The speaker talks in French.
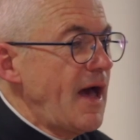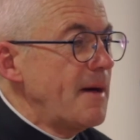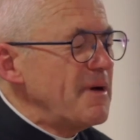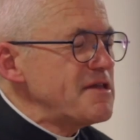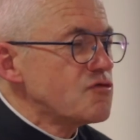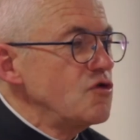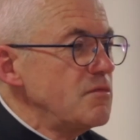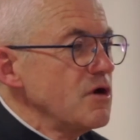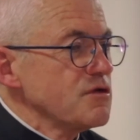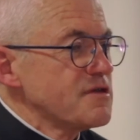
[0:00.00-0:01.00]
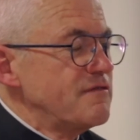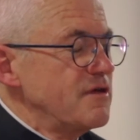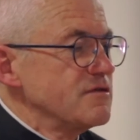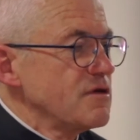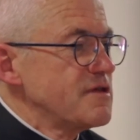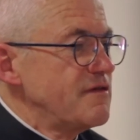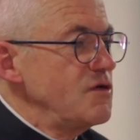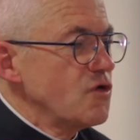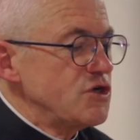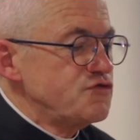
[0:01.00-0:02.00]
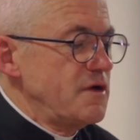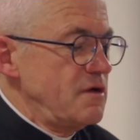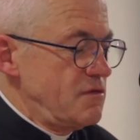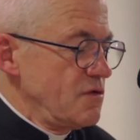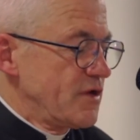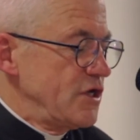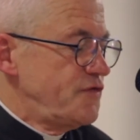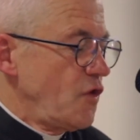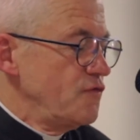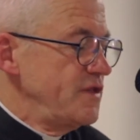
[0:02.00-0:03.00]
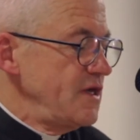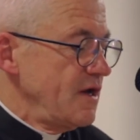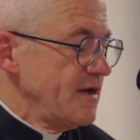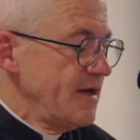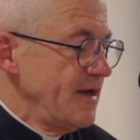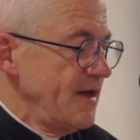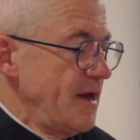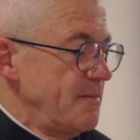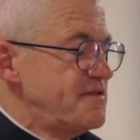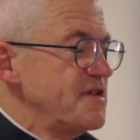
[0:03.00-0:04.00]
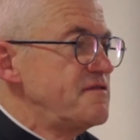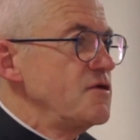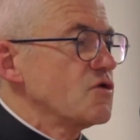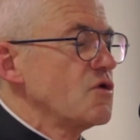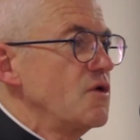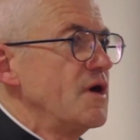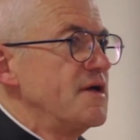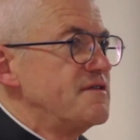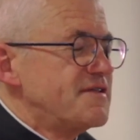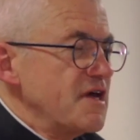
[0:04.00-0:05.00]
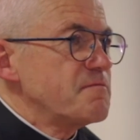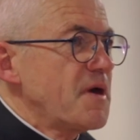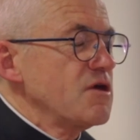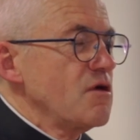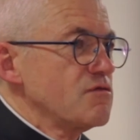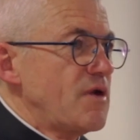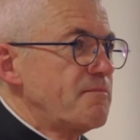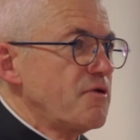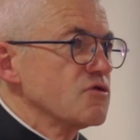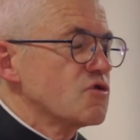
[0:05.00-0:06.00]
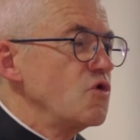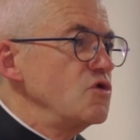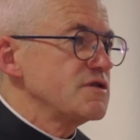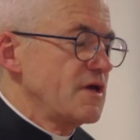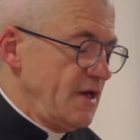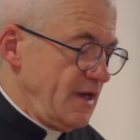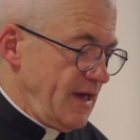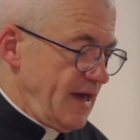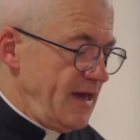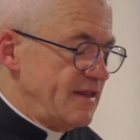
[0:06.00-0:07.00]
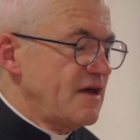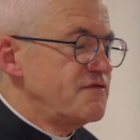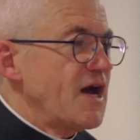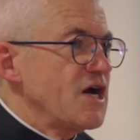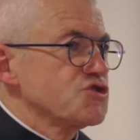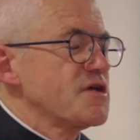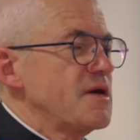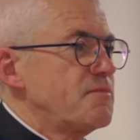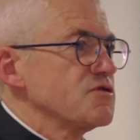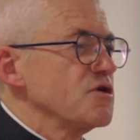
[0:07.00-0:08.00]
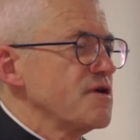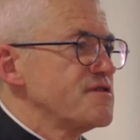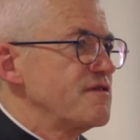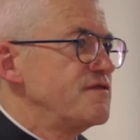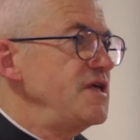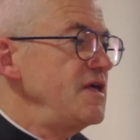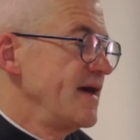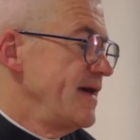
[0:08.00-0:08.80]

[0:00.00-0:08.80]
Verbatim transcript: basculement dans sa, vie auquel je fais, sur lequel je vais revenir. Mais c'est sûr que cette expérience de la Pentecôte est un virage très important dans sa vie.